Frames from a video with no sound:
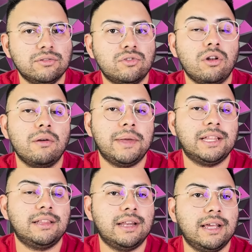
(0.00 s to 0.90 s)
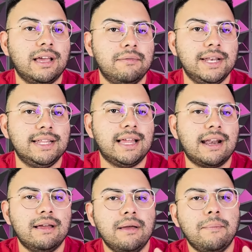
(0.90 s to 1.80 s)
Solamente tienen que
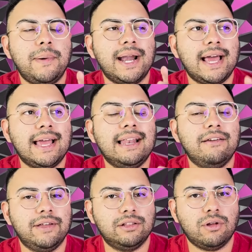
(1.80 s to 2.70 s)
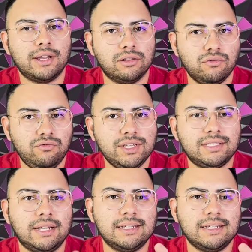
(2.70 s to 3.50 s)
habilitar para el evento al que tú fuiste.